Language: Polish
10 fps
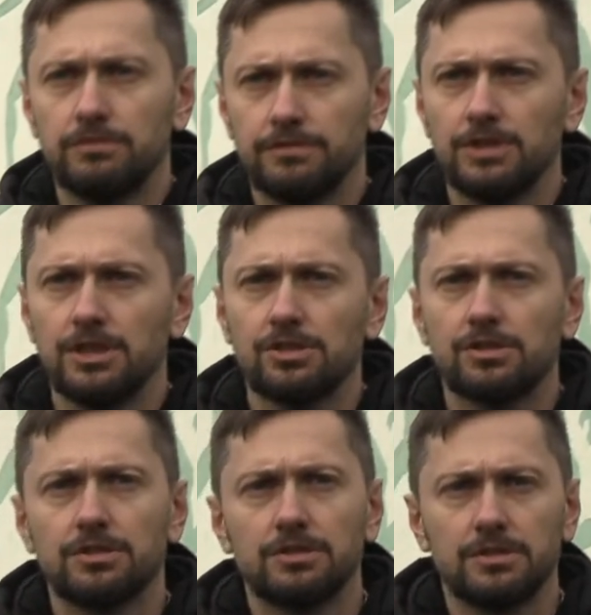
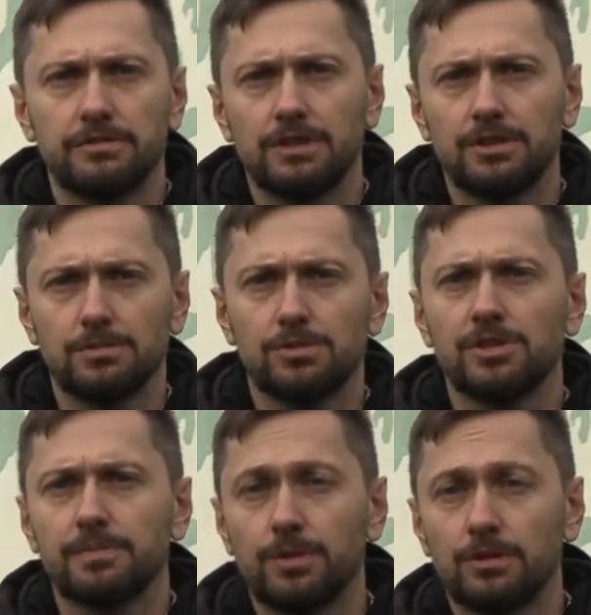również. E, wiadomo,
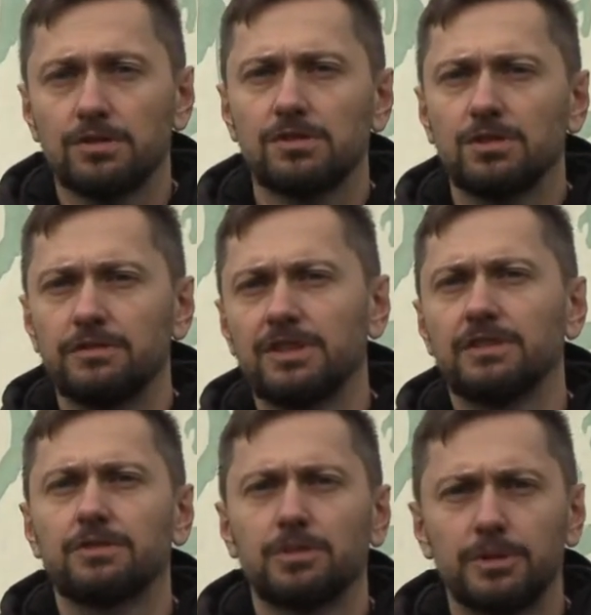że sport to zdrowie,
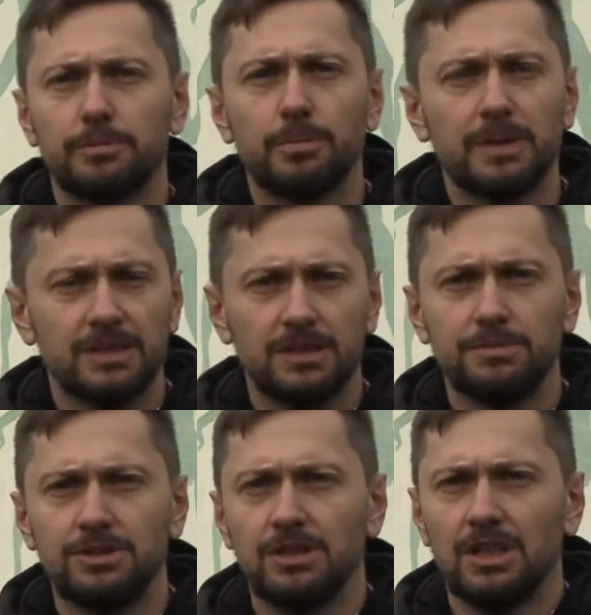a w dobie po
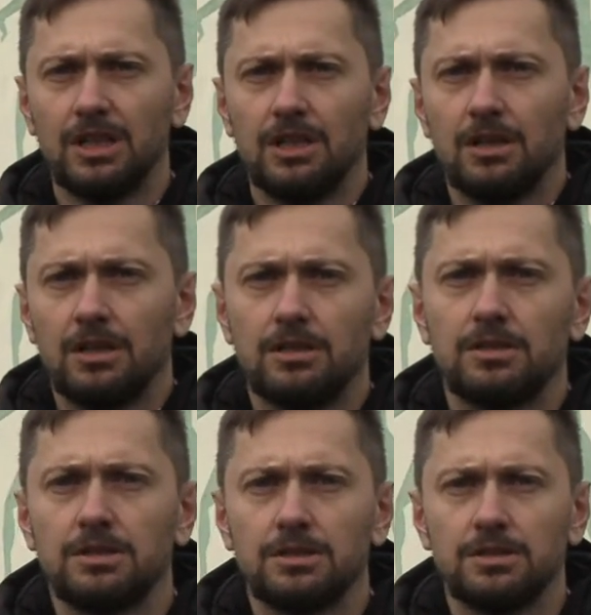pandemii e,